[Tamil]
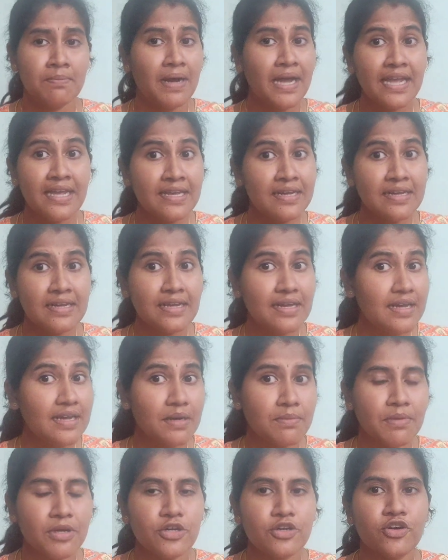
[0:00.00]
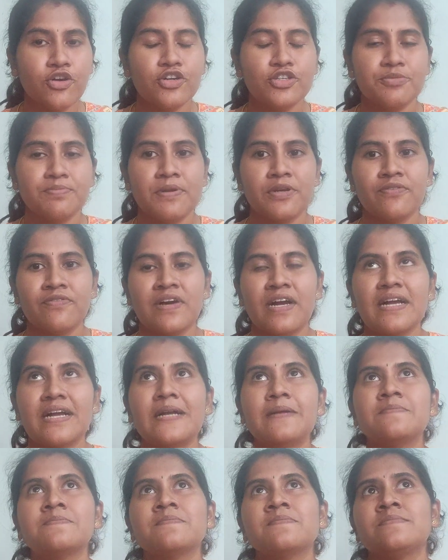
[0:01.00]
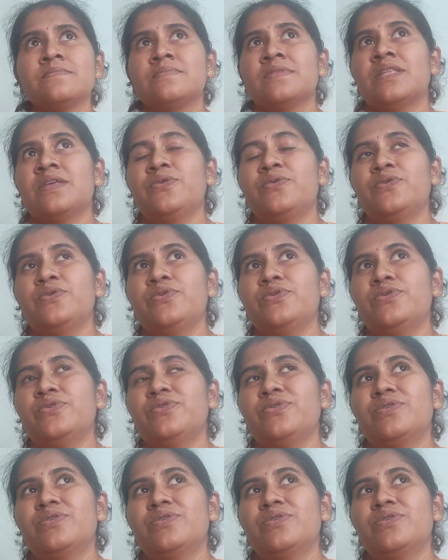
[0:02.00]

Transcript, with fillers: பயங்கரமாக க்ராஸ் பண்ணுவாங்க யூனோ